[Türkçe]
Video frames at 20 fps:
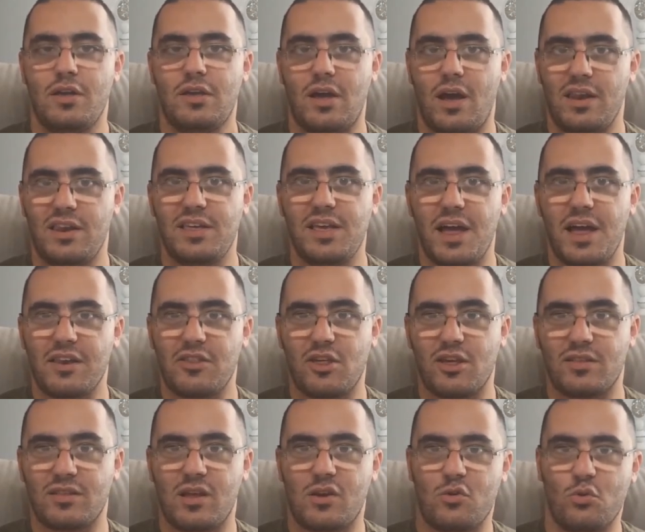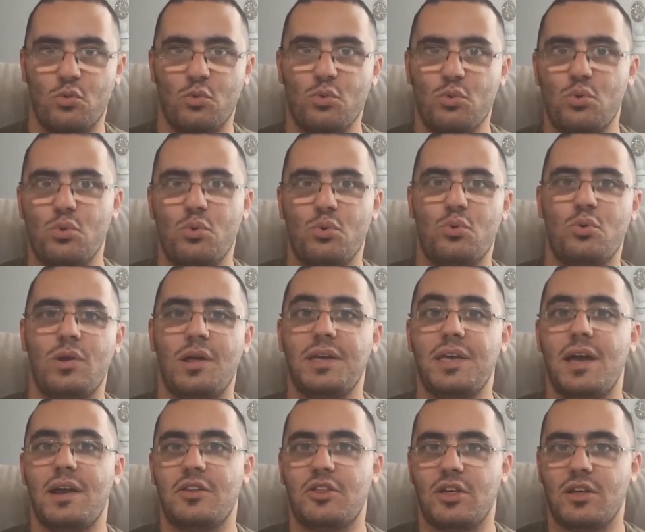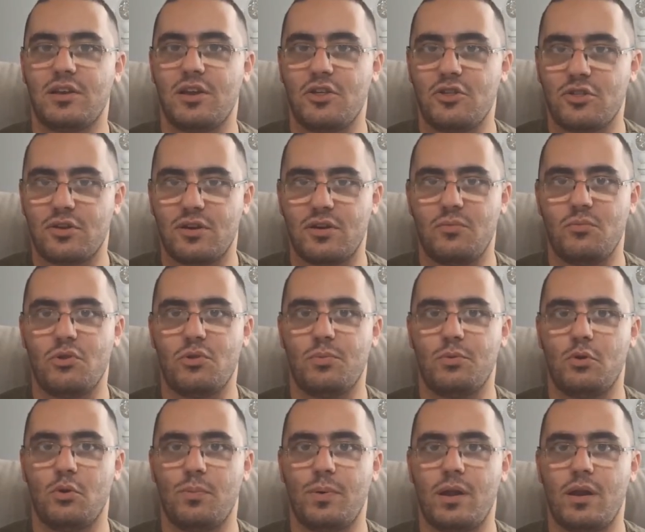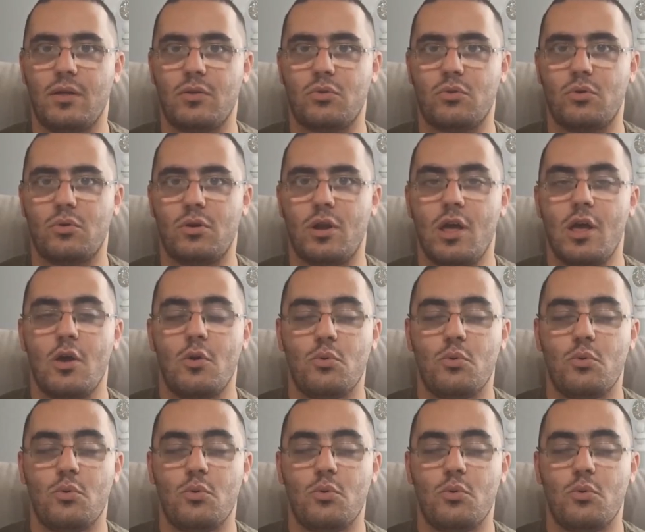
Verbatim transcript: Yani gerçekten ucu ucuna gerçekleştirilmiş bir operasyon.